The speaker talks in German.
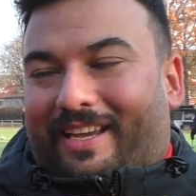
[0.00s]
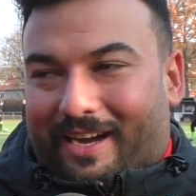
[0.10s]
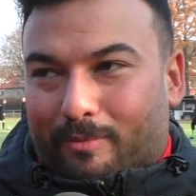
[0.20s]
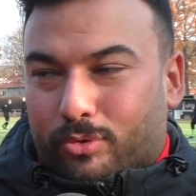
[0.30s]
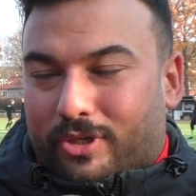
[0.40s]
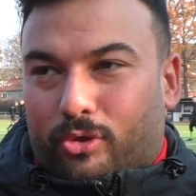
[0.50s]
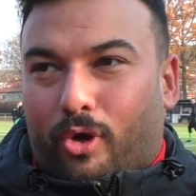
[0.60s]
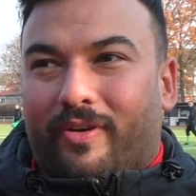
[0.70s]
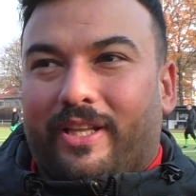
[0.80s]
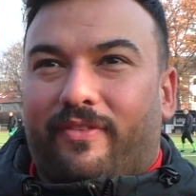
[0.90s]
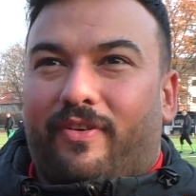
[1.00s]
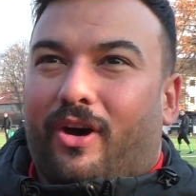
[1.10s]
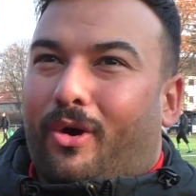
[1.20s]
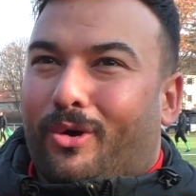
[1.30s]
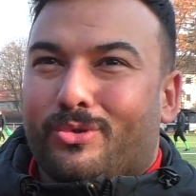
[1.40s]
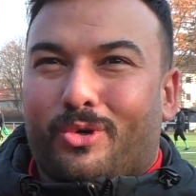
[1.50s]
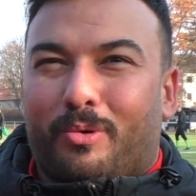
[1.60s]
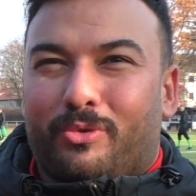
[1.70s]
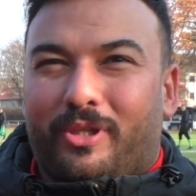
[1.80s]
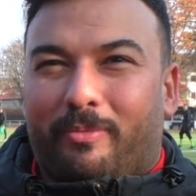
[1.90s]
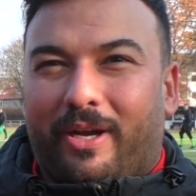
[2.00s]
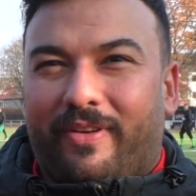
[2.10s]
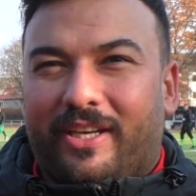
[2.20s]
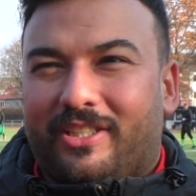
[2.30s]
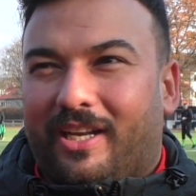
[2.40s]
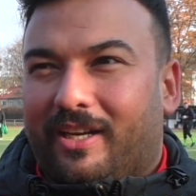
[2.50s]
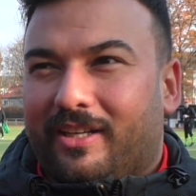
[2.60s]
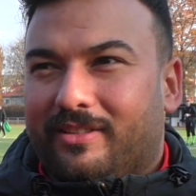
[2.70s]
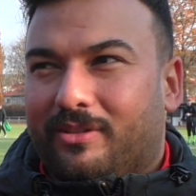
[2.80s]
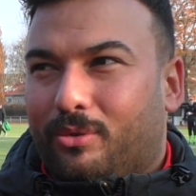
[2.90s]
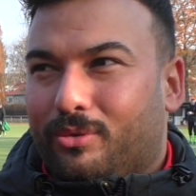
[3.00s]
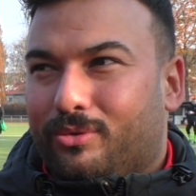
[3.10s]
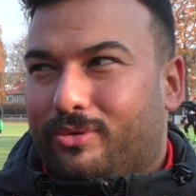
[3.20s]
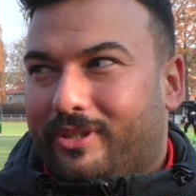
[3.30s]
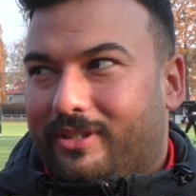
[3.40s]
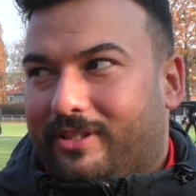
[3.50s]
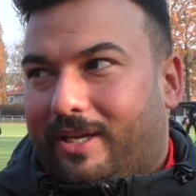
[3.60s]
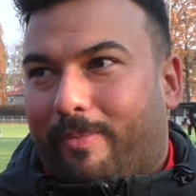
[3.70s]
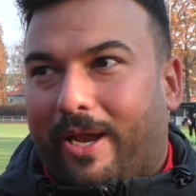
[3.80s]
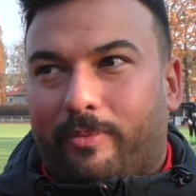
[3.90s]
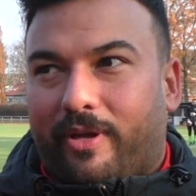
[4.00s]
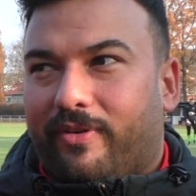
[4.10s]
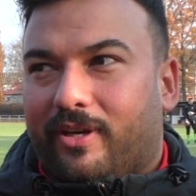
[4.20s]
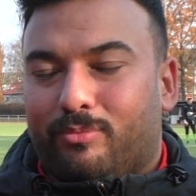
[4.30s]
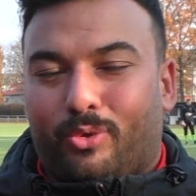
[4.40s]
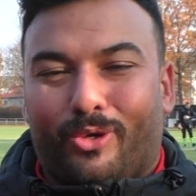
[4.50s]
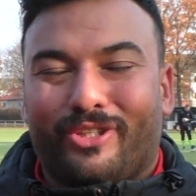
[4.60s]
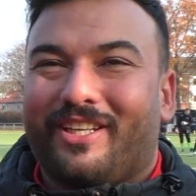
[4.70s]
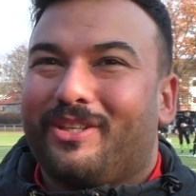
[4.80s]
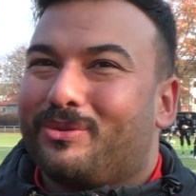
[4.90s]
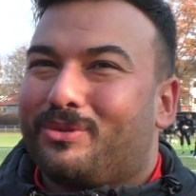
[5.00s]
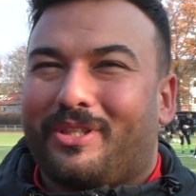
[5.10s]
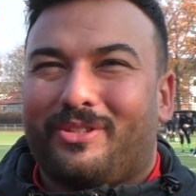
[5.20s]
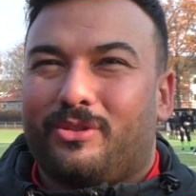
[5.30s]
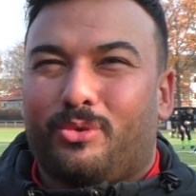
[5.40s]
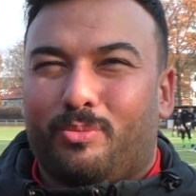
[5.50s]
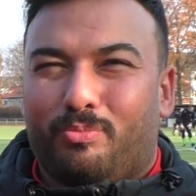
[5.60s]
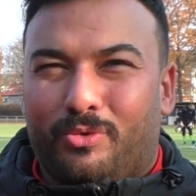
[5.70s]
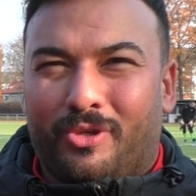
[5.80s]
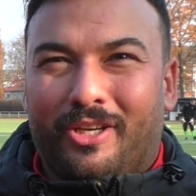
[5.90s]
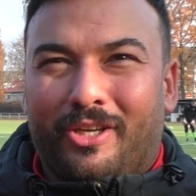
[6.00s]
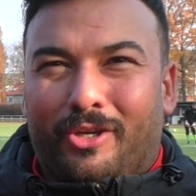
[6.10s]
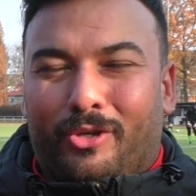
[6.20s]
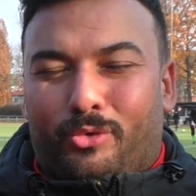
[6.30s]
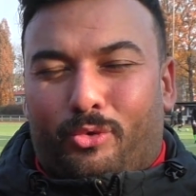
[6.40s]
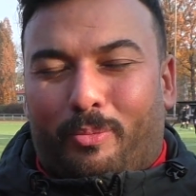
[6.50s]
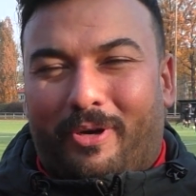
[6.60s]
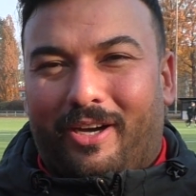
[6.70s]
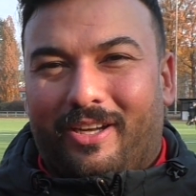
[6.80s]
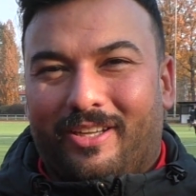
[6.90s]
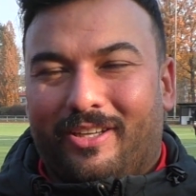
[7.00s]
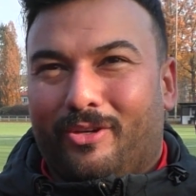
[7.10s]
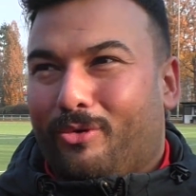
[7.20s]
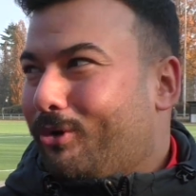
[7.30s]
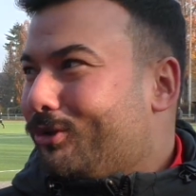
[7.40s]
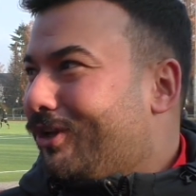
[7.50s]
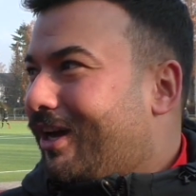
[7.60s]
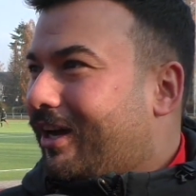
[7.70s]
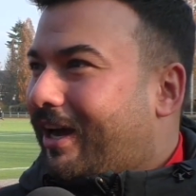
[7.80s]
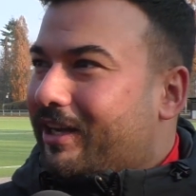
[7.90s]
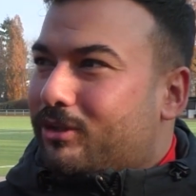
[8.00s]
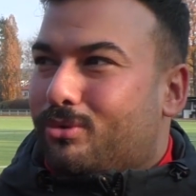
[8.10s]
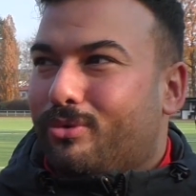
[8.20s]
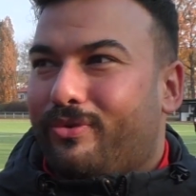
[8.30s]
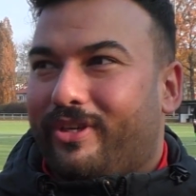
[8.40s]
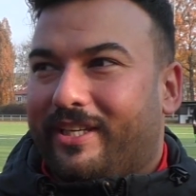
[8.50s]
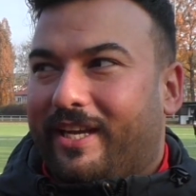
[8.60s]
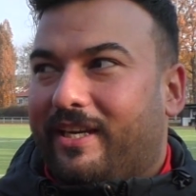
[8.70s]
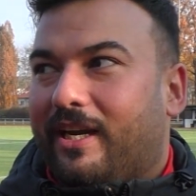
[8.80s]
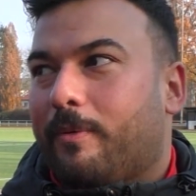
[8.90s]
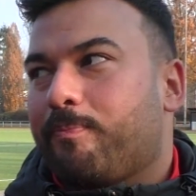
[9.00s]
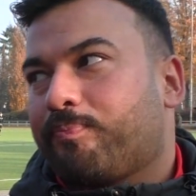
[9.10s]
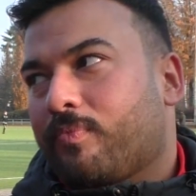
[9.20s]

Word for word: ja, muss der Torwart einfach rauskommen und den Ball wegschlagen. Und äh, der bleibt einfach im Tor drin und dann so ein dummer Rückschlag 1-0 für den Gegner.